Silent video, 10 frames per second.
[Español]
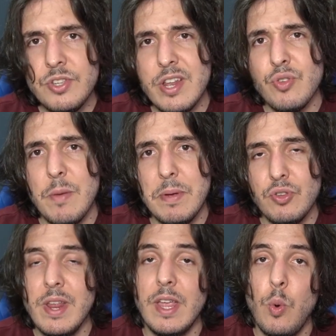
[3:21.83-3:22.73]
si eres una
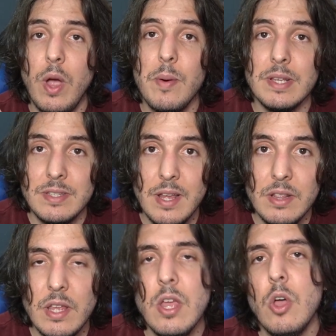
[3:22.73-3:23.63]
persona que juega
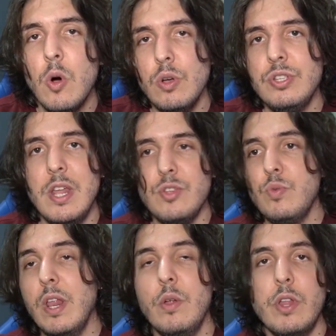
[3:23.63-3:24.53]
bastante o si eres un
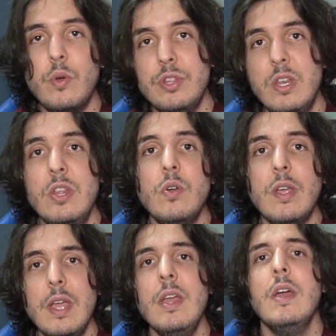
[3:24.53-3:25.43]
creador de contenido
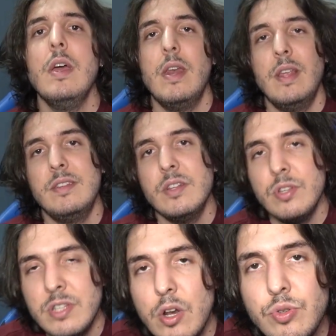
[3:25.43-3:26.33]
que necesitas
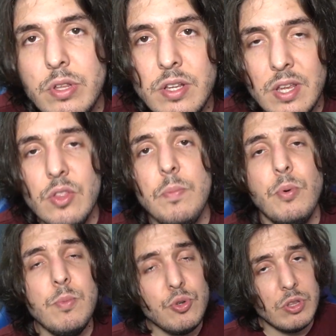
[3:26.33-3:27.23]
estarlos utilizando
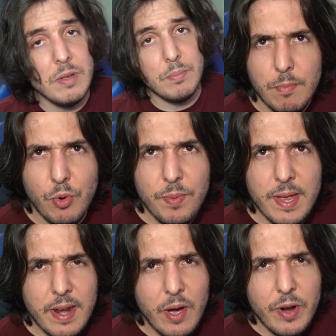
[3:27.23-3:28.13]
por mucho tiempo. Muy
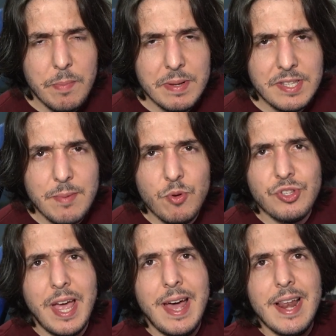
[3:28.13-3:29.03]
bien, ahora
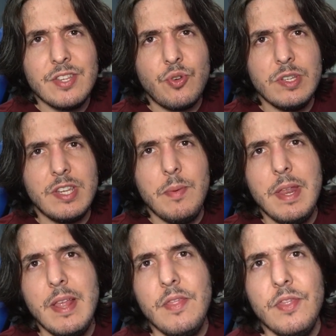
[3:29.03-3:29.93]
pasemos a las cosas que
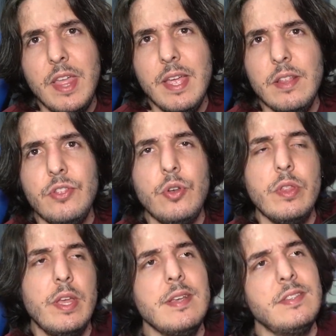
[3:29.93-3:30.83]
vienen dentro
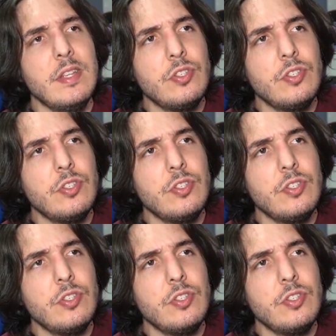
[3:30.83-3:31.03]
de este